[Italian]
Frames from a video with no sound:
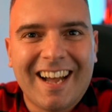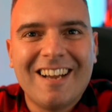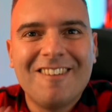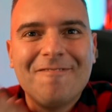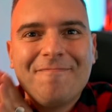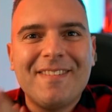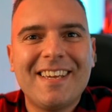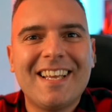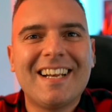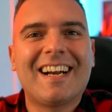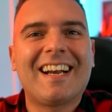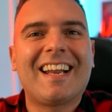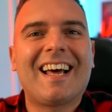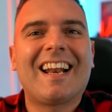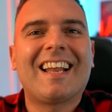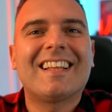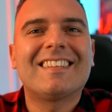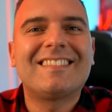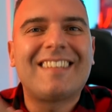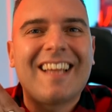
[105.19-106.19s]
Il Milan ha
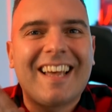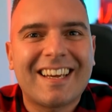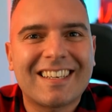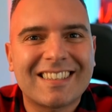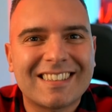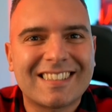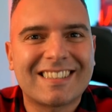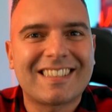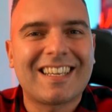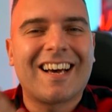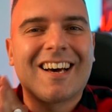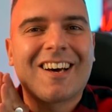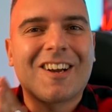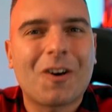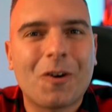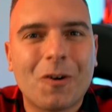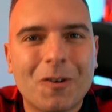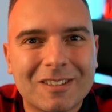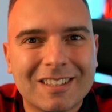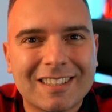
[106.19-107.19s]
la terza
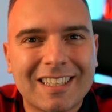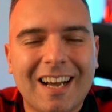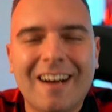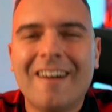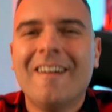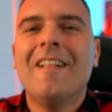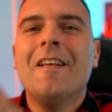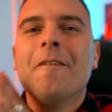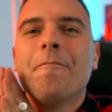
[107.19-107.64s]
rosa